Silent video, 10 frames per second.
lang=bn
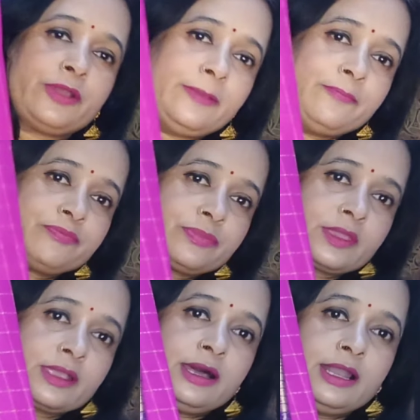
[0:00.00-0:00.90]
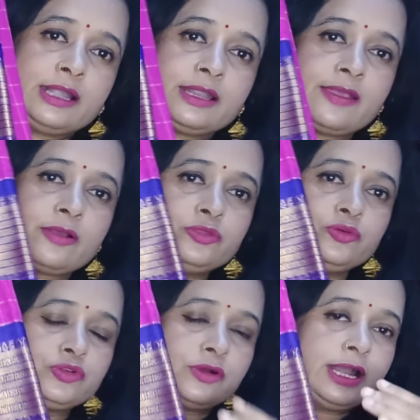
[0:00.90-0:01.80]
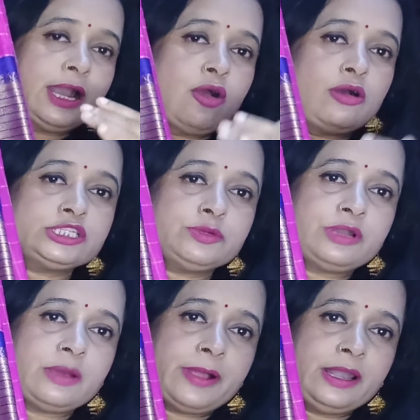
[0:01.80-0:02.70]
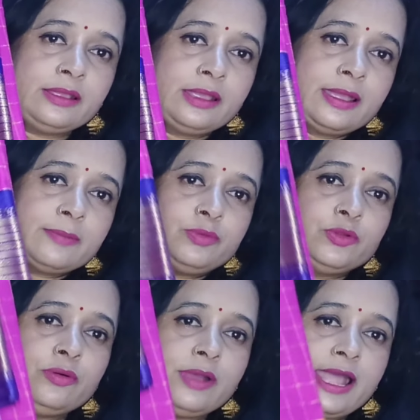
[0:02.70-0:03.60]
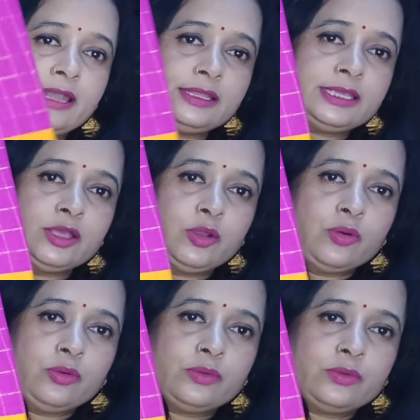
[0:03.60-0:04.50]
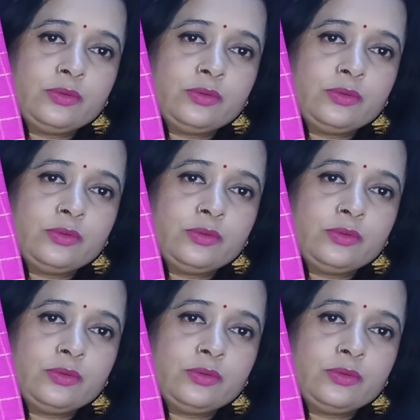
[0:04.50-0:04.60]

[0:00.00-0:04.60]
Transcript: উপরে কালারটা দেখো দুটো কালার গঙ্গা যমুনা পার ব্লু অ্যান্ড ইয়েলো